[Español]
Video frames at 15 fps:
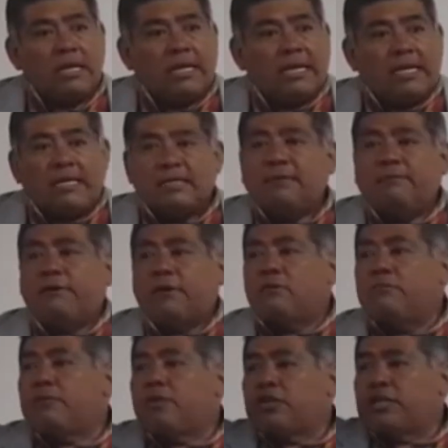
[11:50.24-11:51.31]
Si
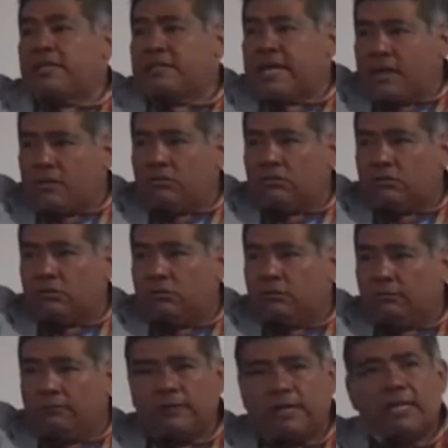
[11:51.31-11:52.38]
fueron proyectados
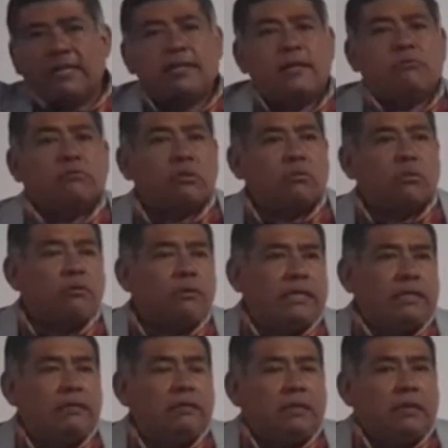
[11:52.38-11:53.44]
fuera del automóvil,